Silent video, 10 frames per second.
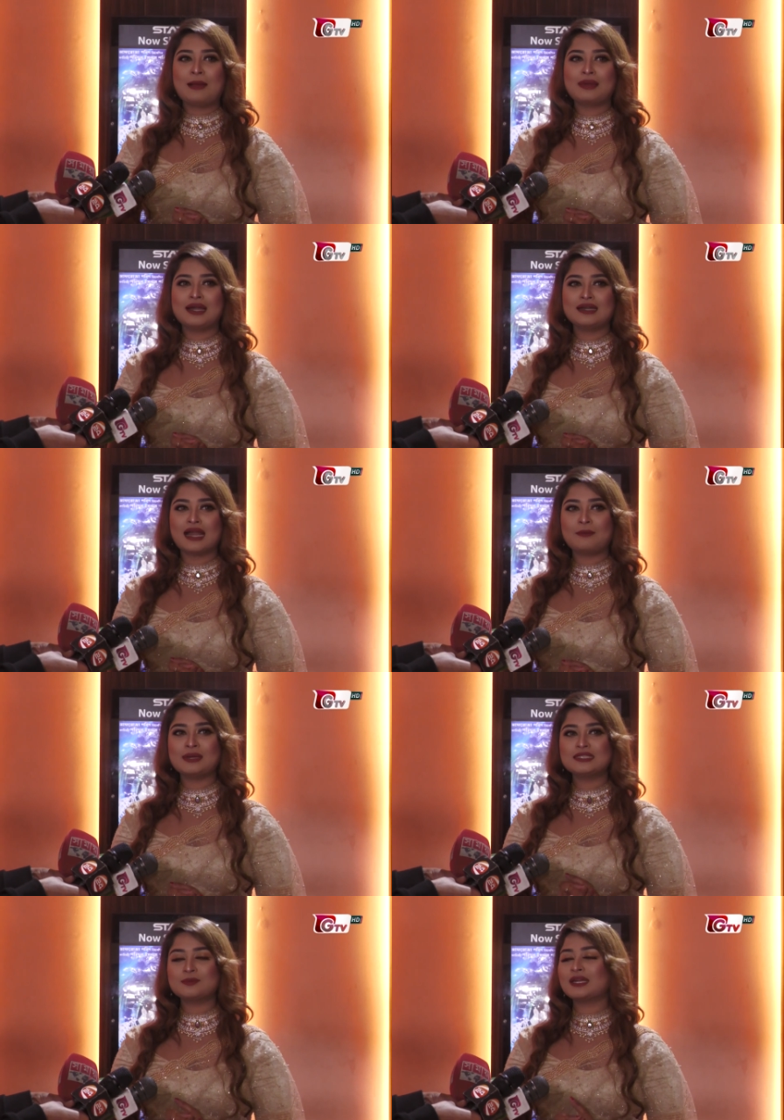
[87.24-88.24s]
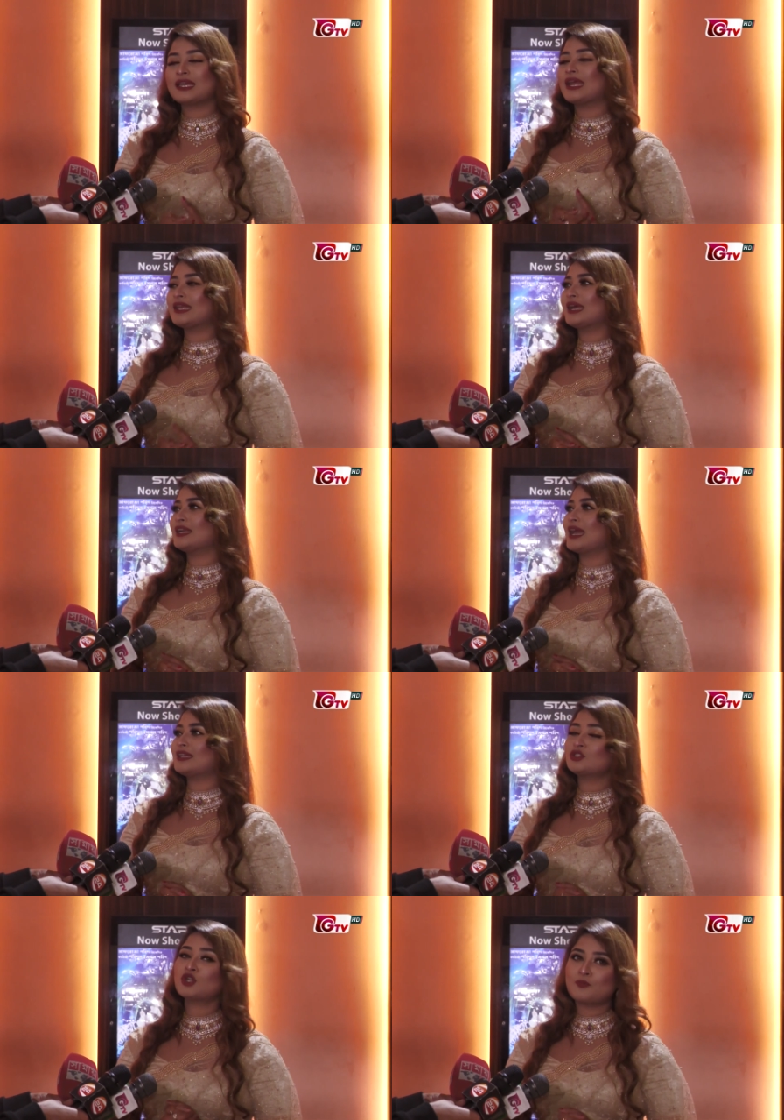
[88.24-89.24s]
আমার আমার জীবনে কেরিয়ারে
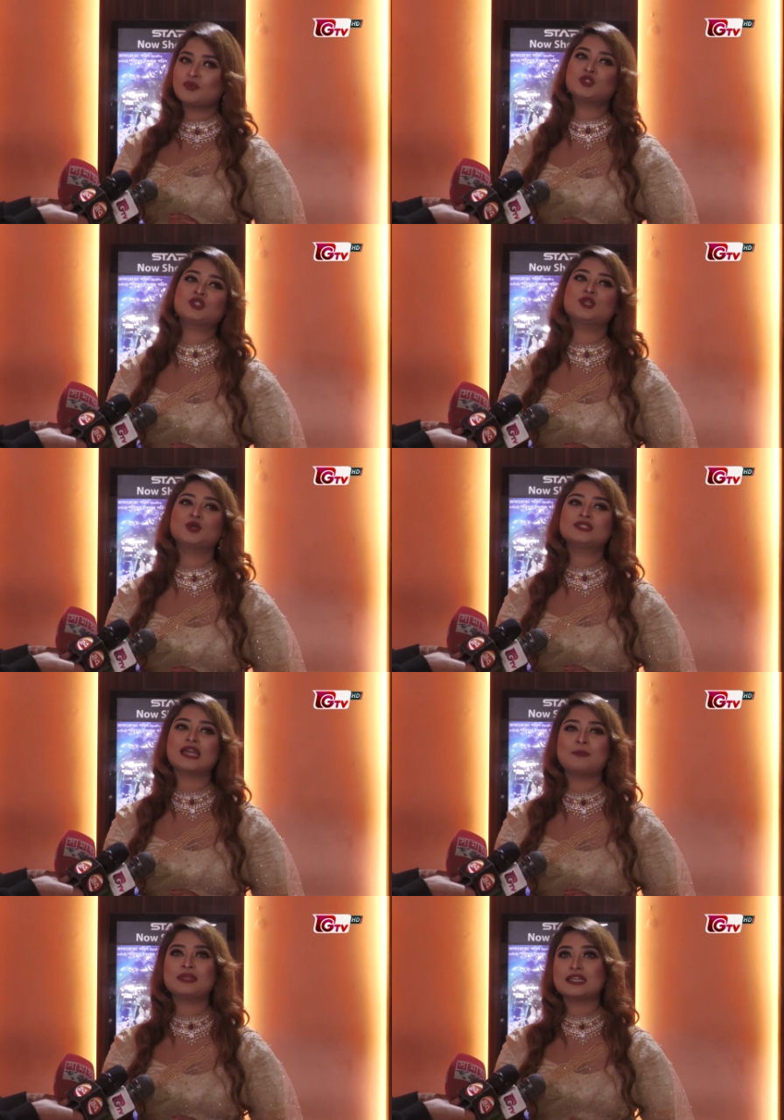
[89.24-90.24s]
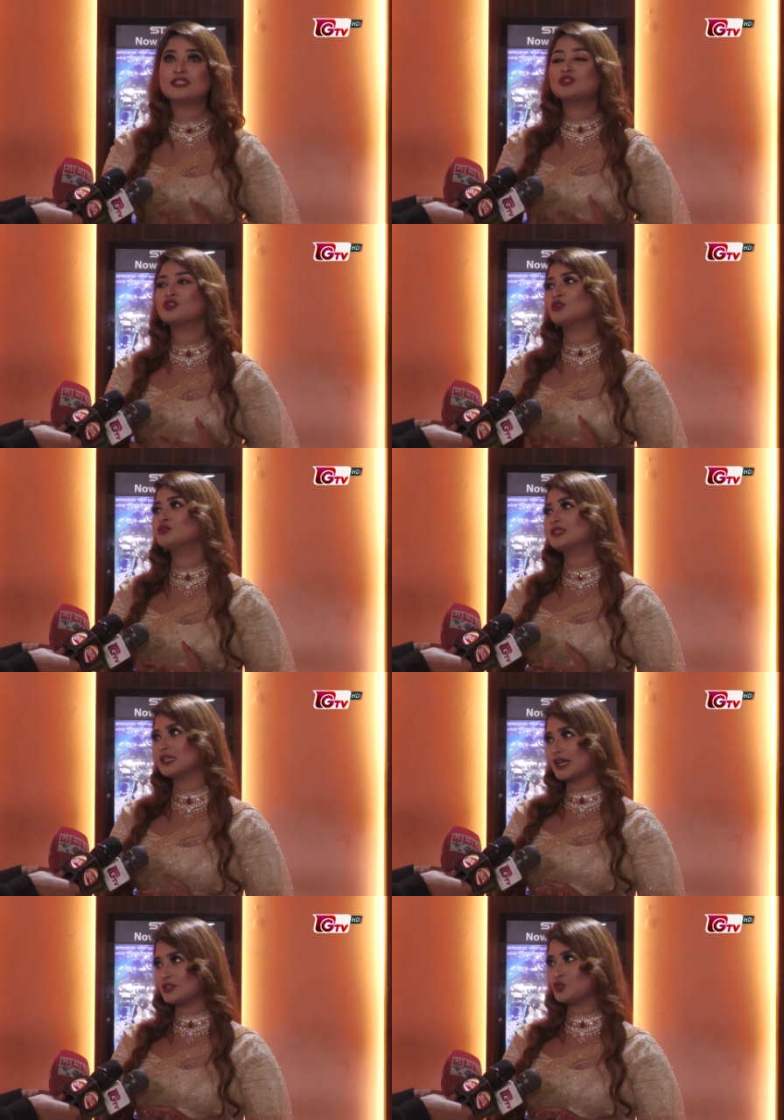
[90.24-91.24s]
একটা স্বপ্ন ছিল যে আমি দেশের
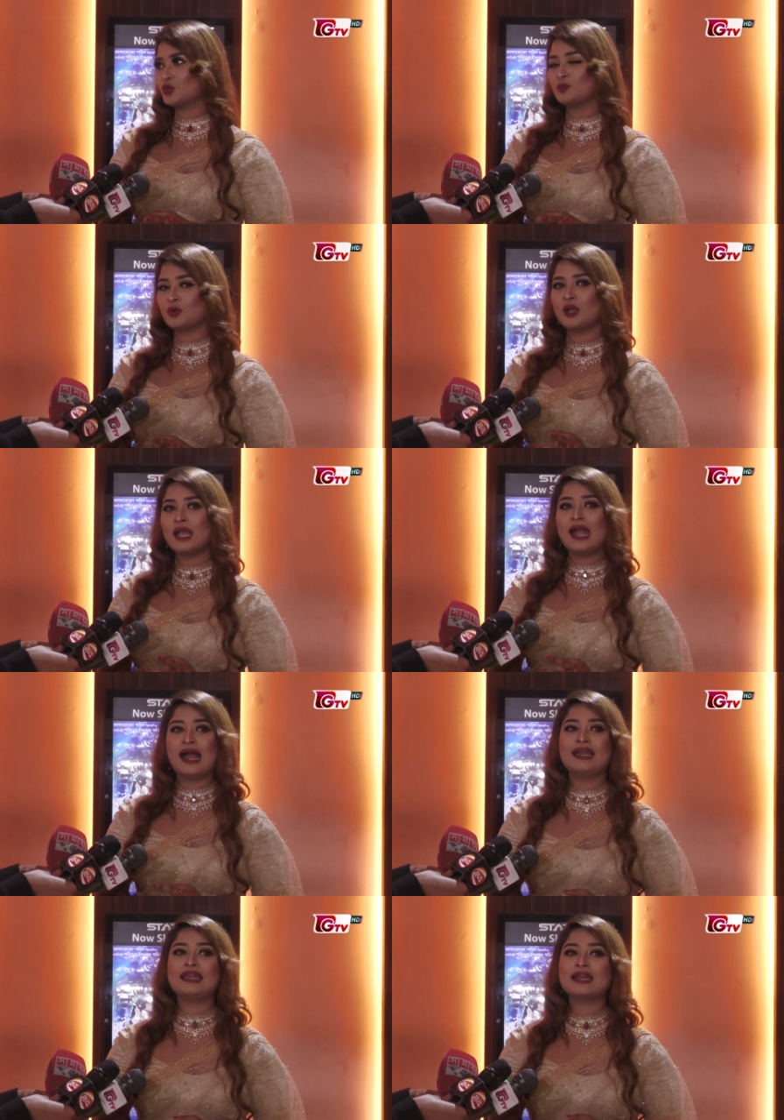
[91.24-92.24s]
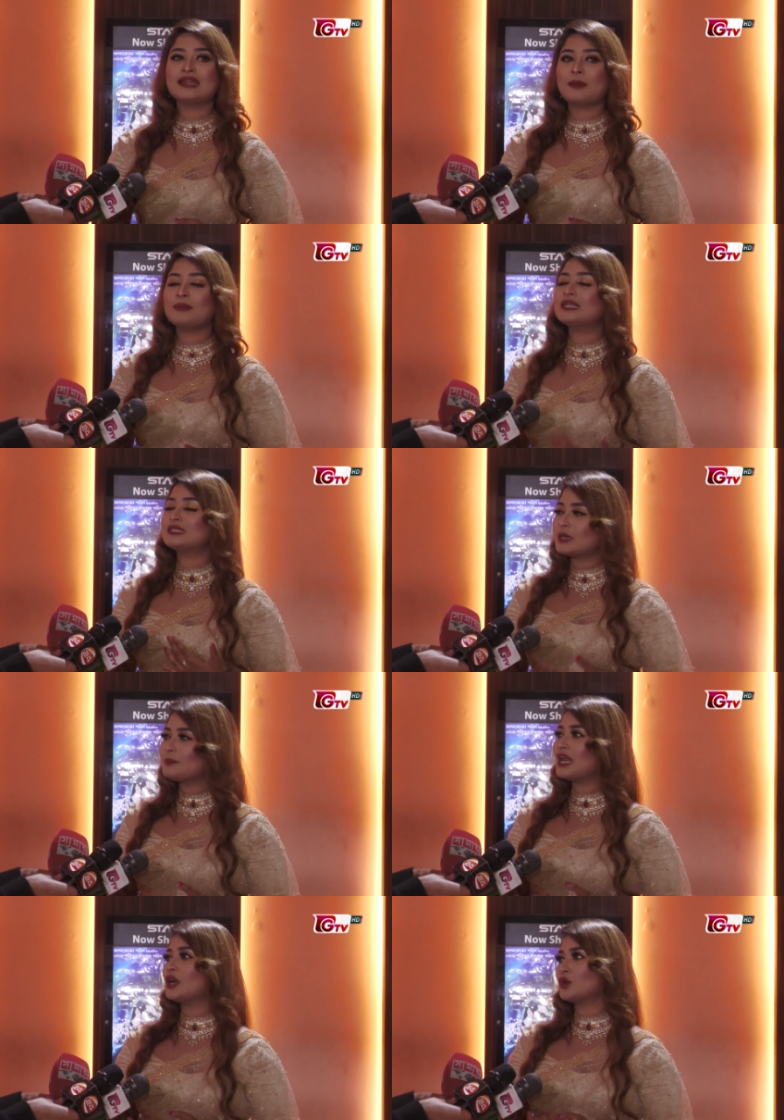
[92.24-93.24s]
চলচ্চিত্রে কাজ করব। আর এখানে আমি নিজেই
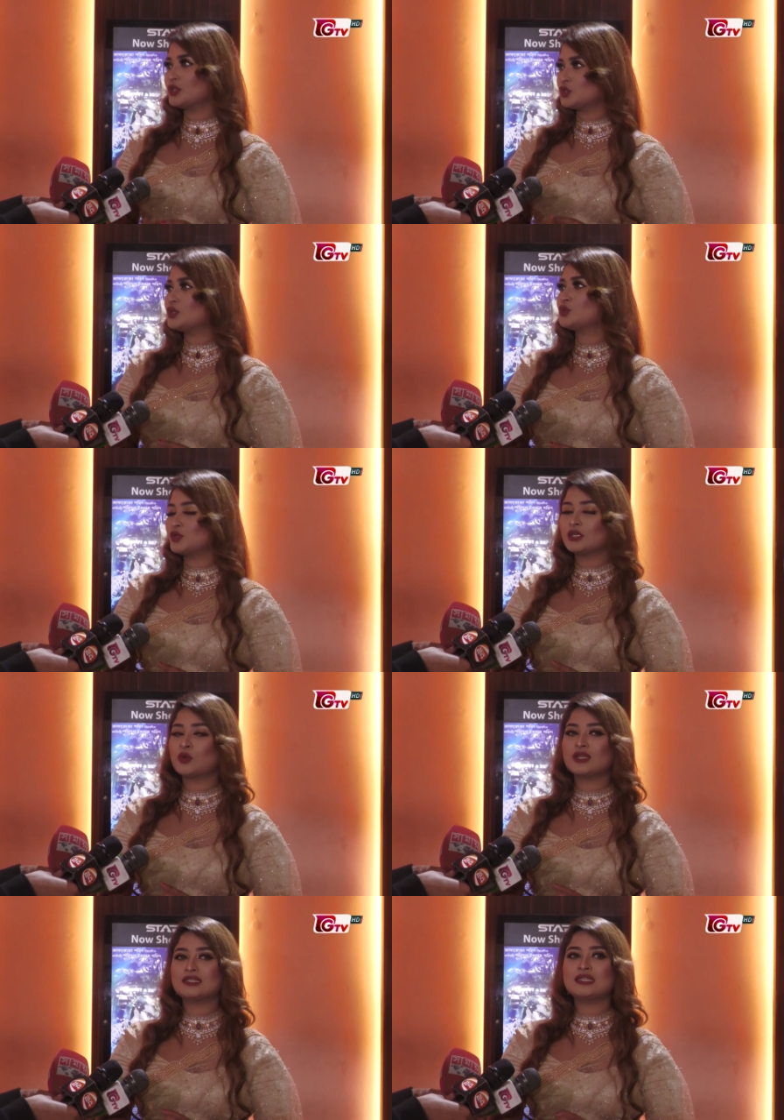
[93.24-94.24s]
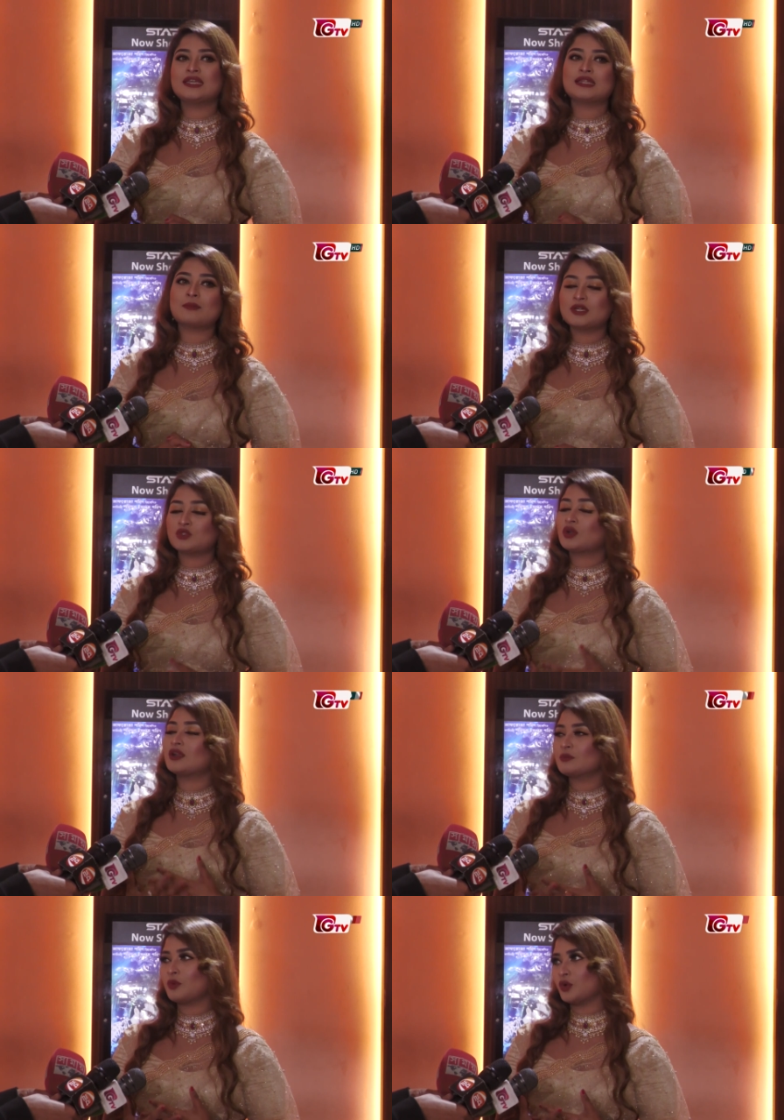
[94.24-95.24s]
বীরাঙ্গনা চরিত্রটি করেছি এটা আমার জন্য
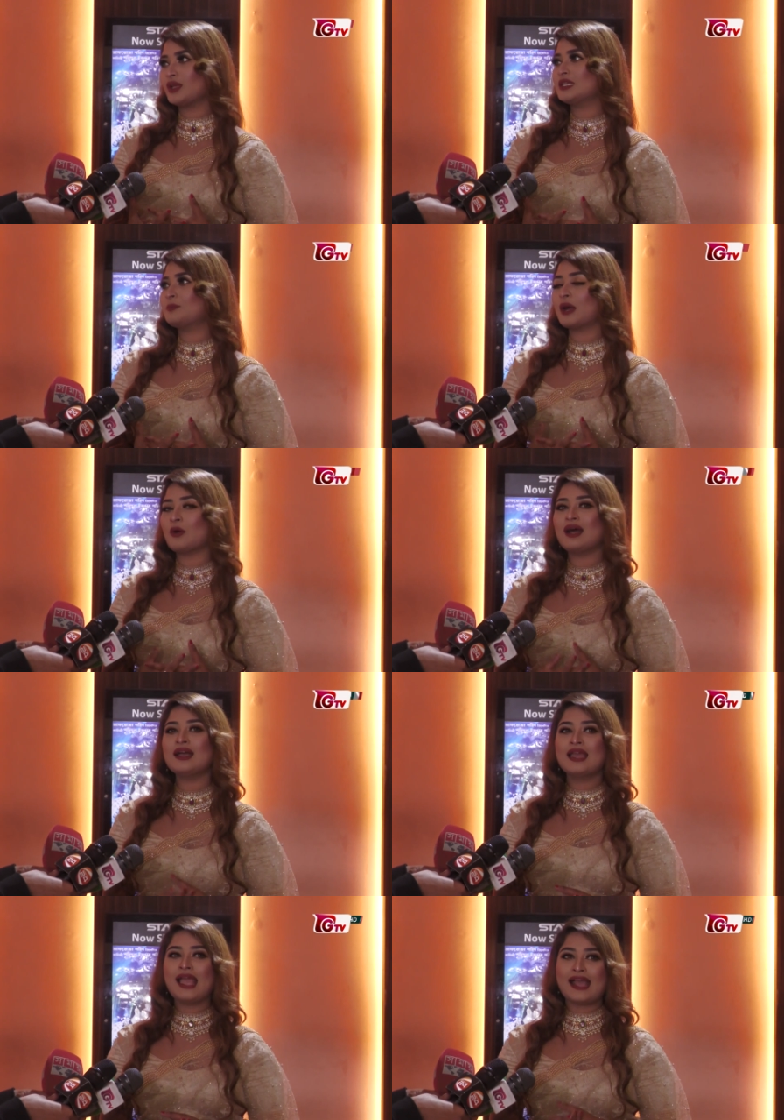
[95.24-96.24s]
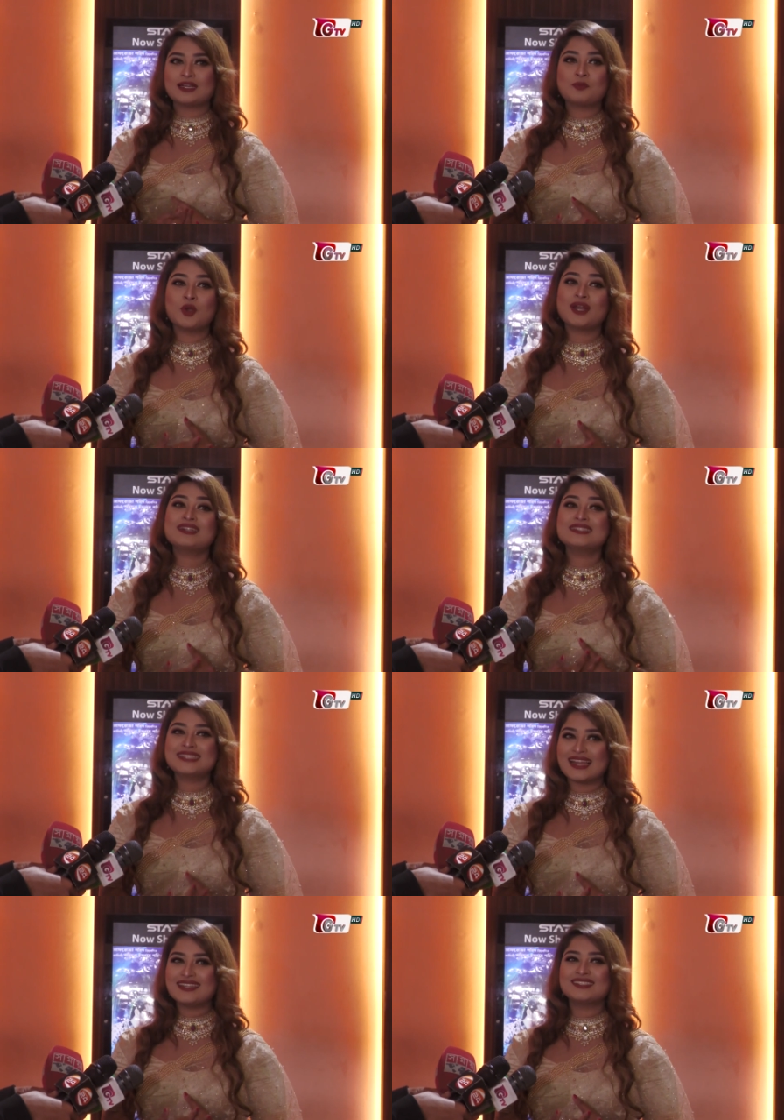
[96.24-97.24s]
অনেক বড় একটি পাওয়া একটা বড় একটি
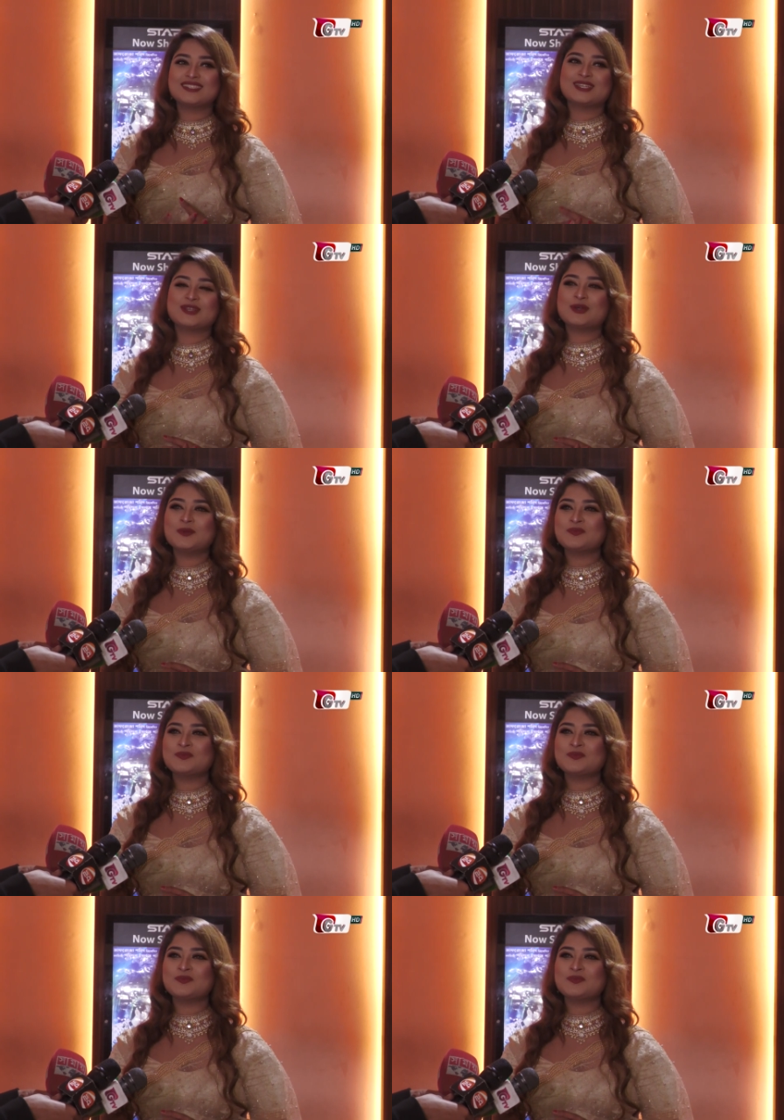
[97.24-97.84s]
চ্যালেঞ্জ ছিল